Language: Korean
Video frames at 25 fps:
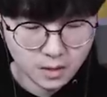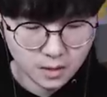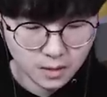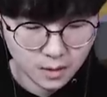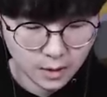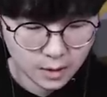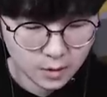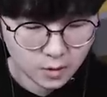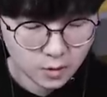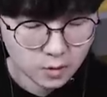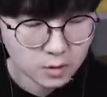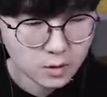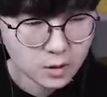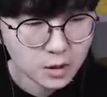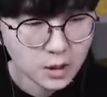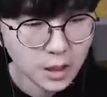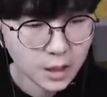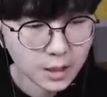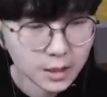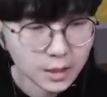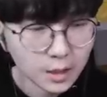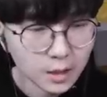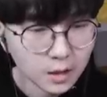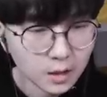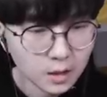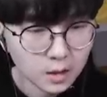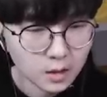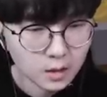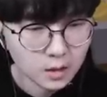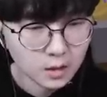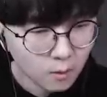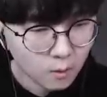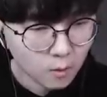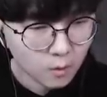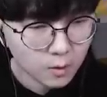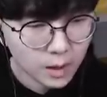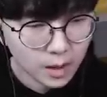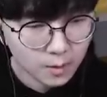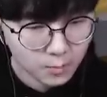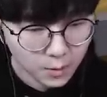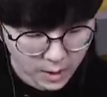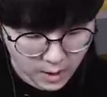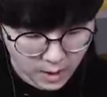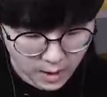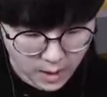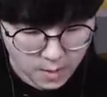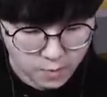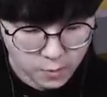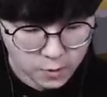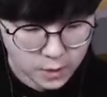아직도 끝이 아니야? 오늘
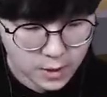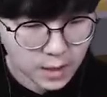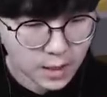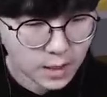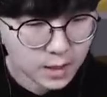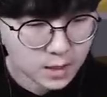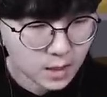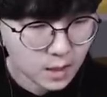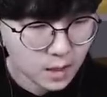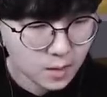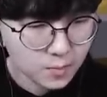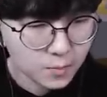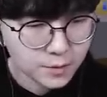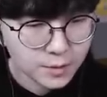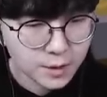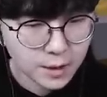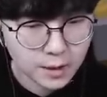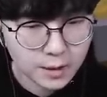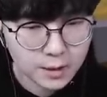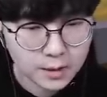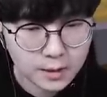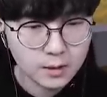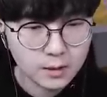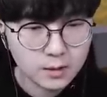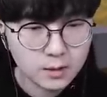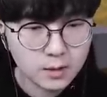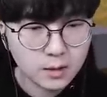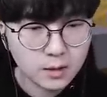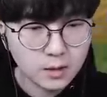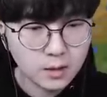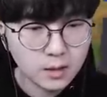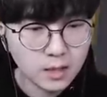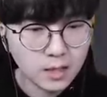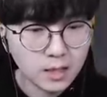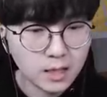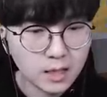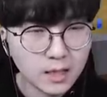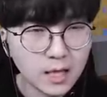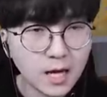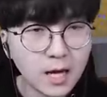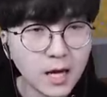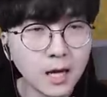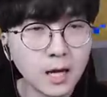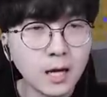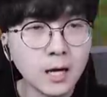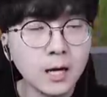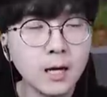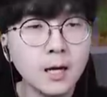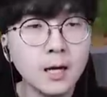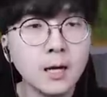한번 해볼 때까지 해보자 니들이
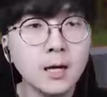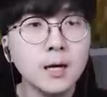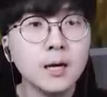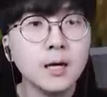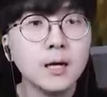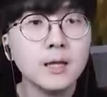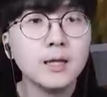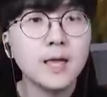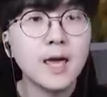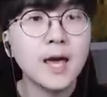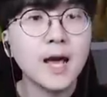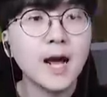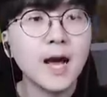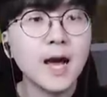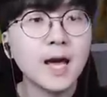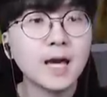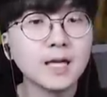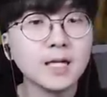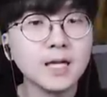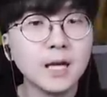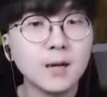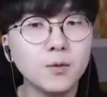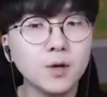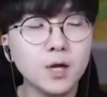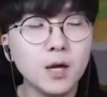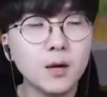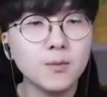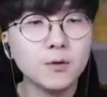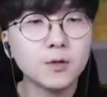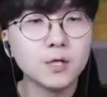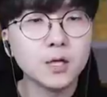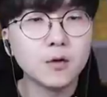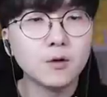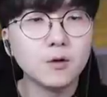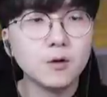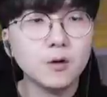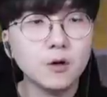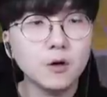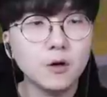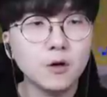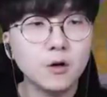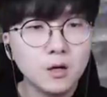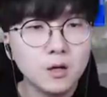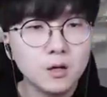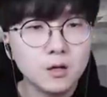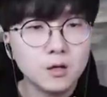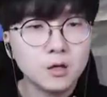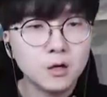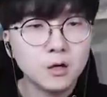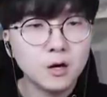기나 내가 이기나 한번 해보자고
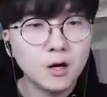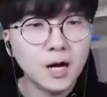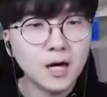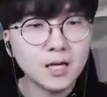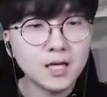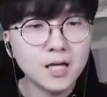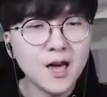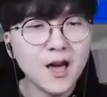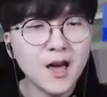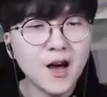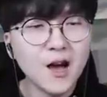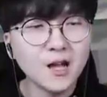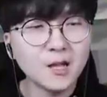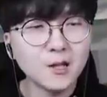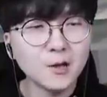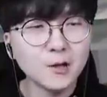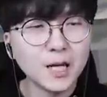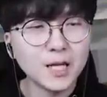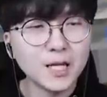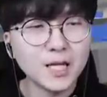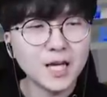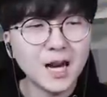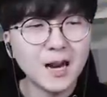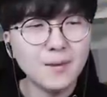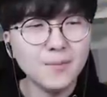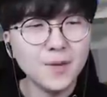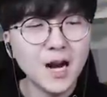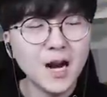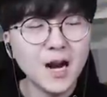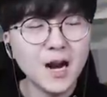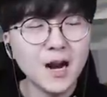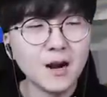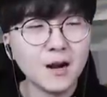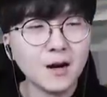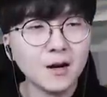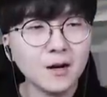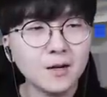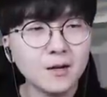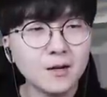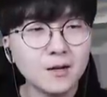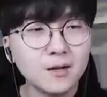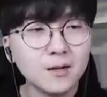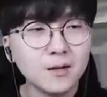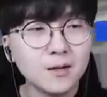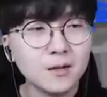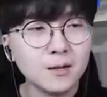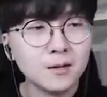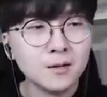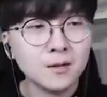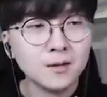들어가세요 동네 사람들
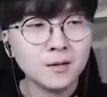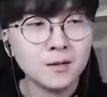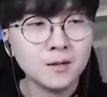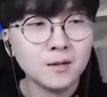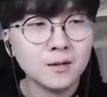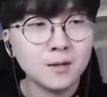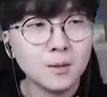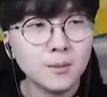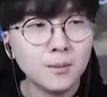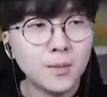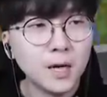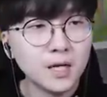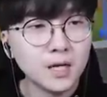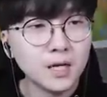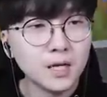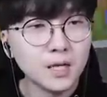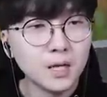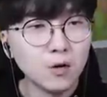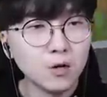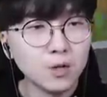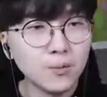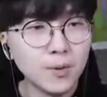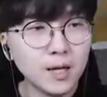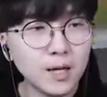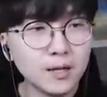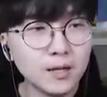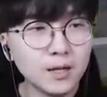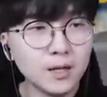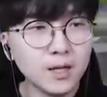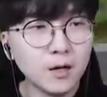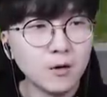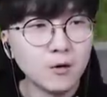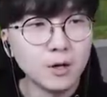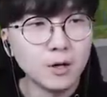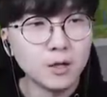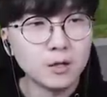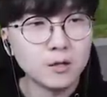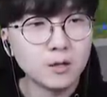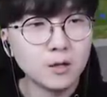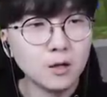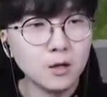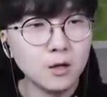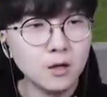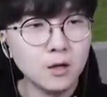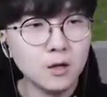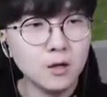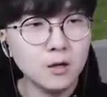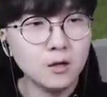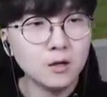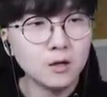밖에 나오시면 안 된다고
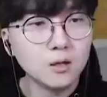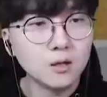했어